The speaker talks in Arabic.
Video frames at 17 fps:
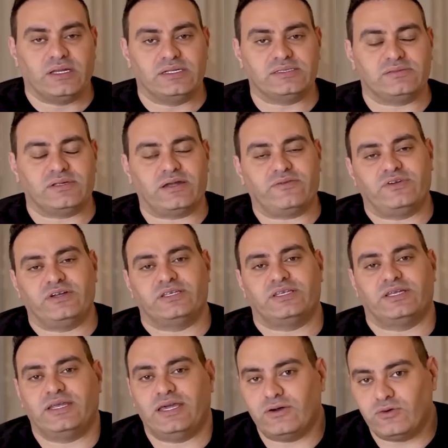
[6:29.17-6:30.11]
لازم تعرف ان
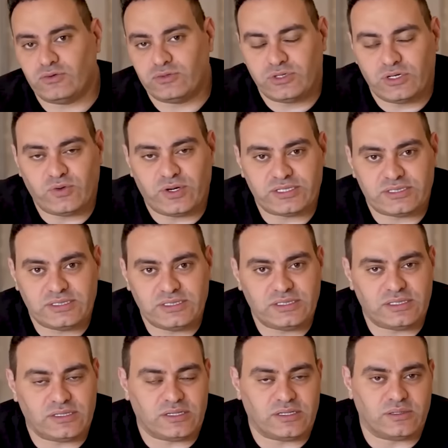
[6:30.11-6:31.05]
نتنياهو
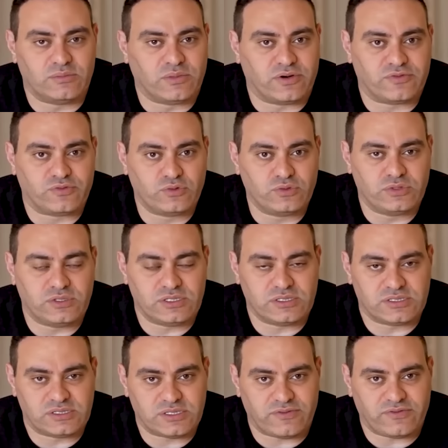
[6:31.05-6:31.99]
دلوقتي آه، المفروض
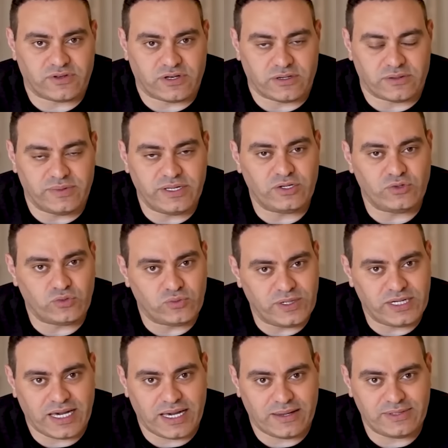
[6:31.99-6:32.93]
الصفقه بينه
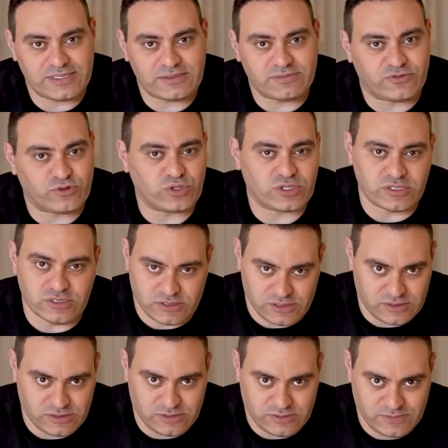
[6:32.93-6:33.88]
وبين حماس المفروض
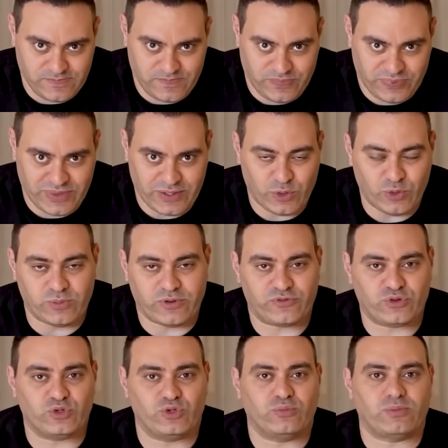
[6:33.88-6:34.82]
خلصت هو
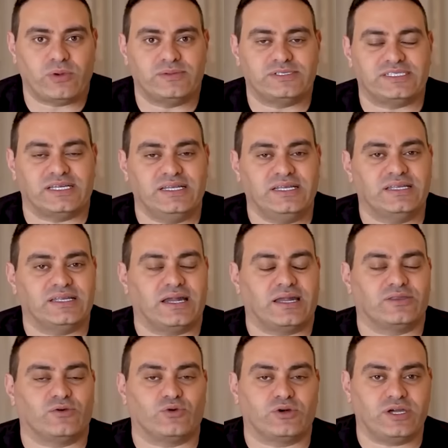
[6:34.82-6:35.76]
المفروض ان هم مستنيين
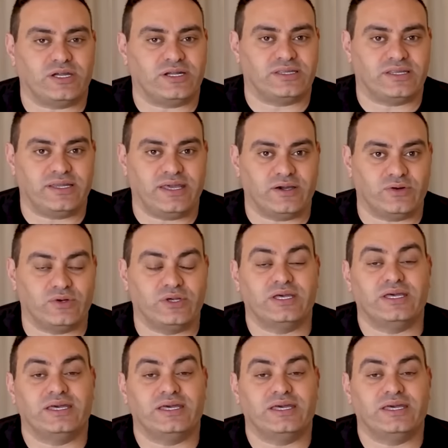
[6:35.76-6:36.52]
على توقيع نتنياهو